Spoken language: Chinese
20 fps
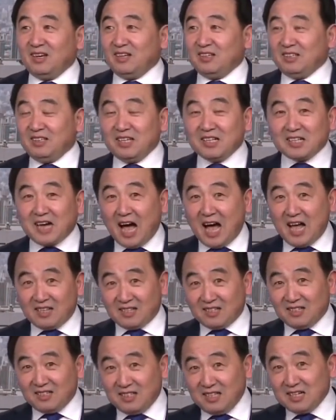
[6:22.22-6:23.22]
你敢，
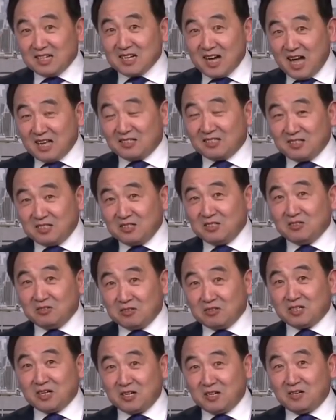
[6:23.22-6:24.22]
你敢吱
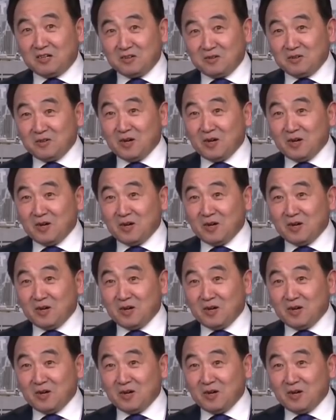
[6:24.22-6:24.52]
用声儿，